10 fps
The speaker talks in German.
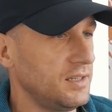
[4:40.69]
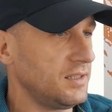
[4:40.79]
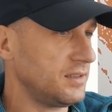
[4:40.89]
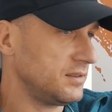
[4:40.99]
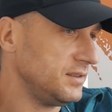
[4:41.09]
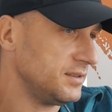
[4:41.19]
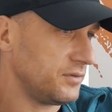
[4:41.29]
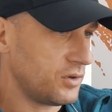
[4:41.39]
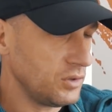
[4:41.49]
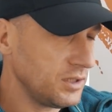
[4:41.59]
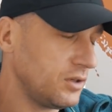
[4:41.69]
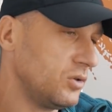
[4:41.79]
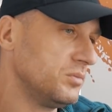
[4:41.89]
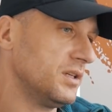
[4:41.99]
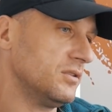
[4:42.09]
Ja, dass diese Freundin
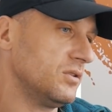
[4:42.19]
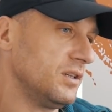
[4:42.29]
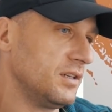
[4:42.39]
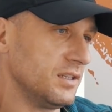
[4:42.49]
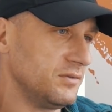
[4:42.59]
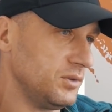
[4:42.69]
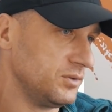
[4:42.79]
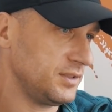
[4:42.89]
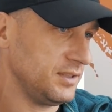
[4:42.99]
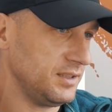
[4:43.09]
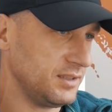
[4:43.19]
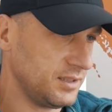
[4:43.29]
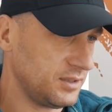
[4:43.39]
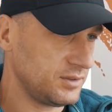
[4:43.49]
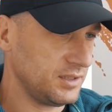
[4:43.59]
kommt dann auch irgendwie und zieht ihn
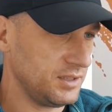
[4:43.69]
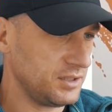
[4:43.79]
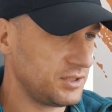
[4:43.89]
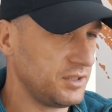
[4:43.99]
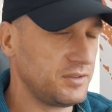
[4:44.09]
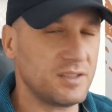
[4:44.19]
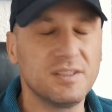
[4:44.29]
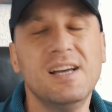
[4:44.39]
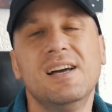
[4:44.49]
dann aus dem Geschäft raus.